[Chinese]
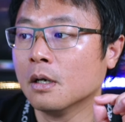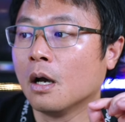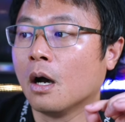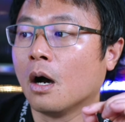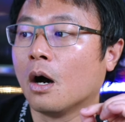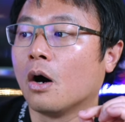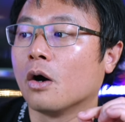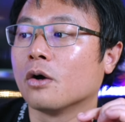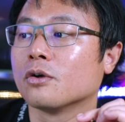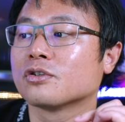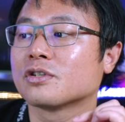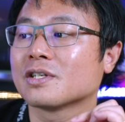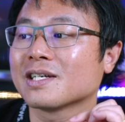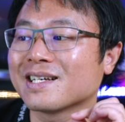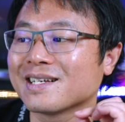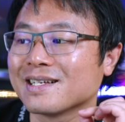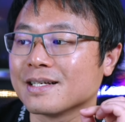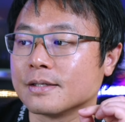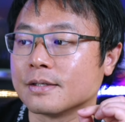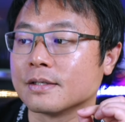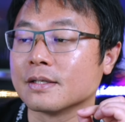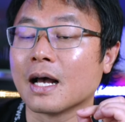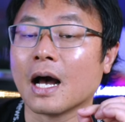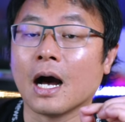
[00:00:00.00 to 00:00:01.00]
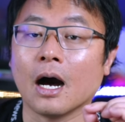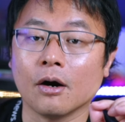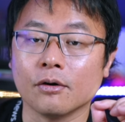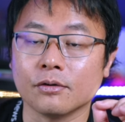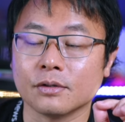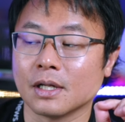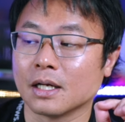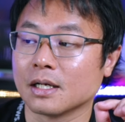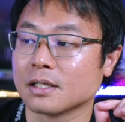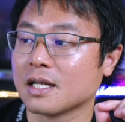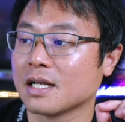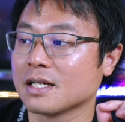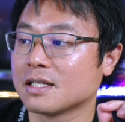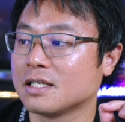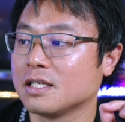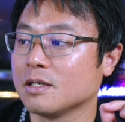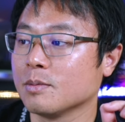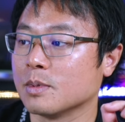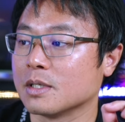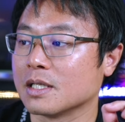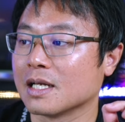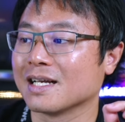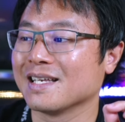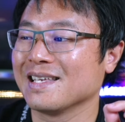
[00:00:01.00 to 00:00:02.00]
好、哦，这个是好的、啊，它
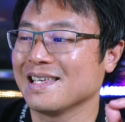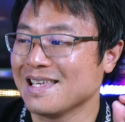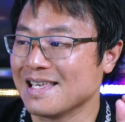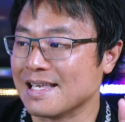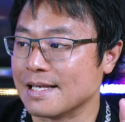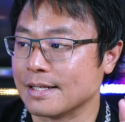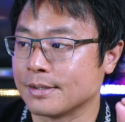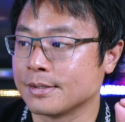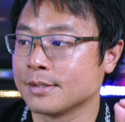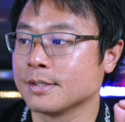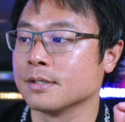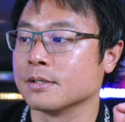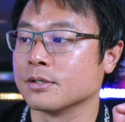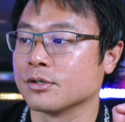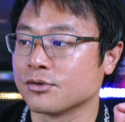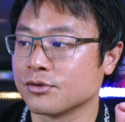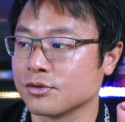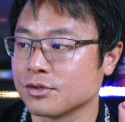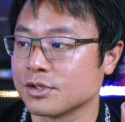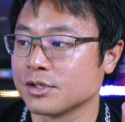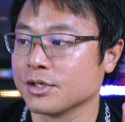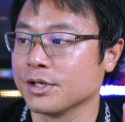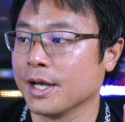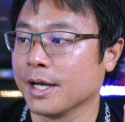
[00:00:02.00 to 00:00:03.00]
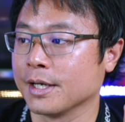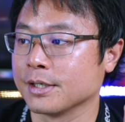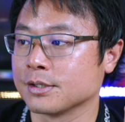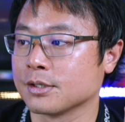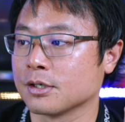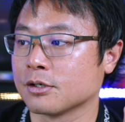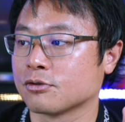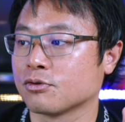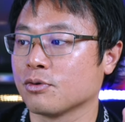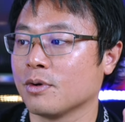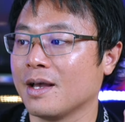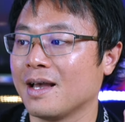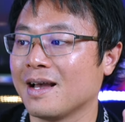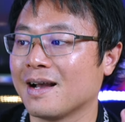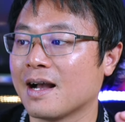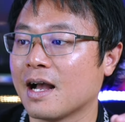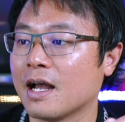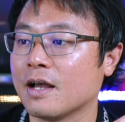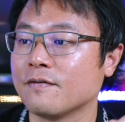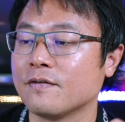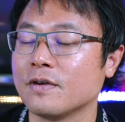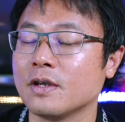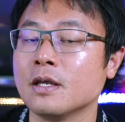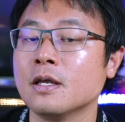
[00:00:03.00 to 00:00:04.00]
基本上意思是这样子啊。所以 N
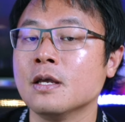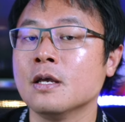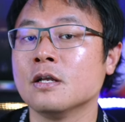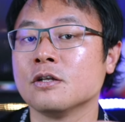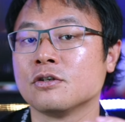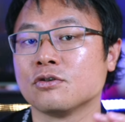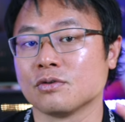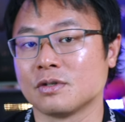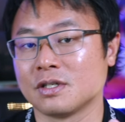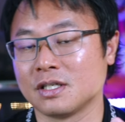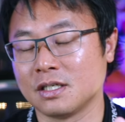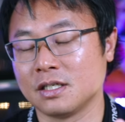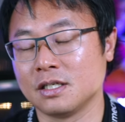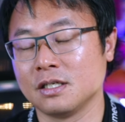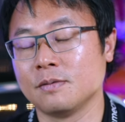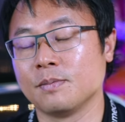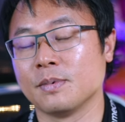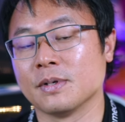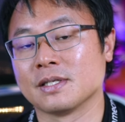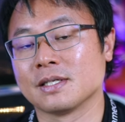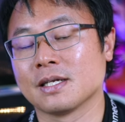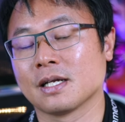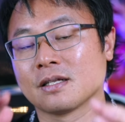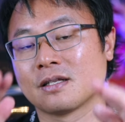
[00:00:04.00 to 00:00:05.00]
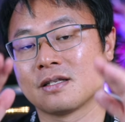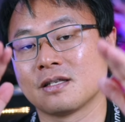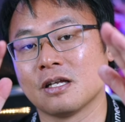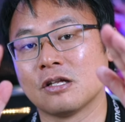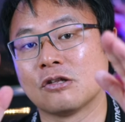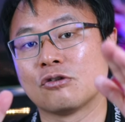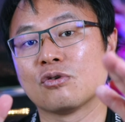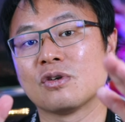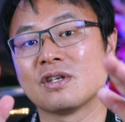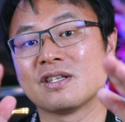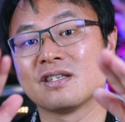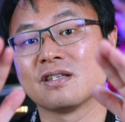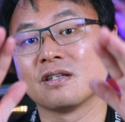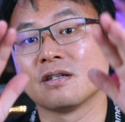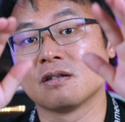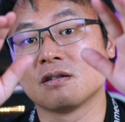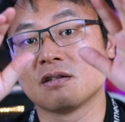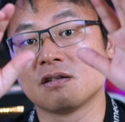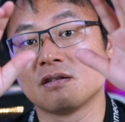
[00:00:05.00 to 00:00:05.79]
I V 就基本上针对是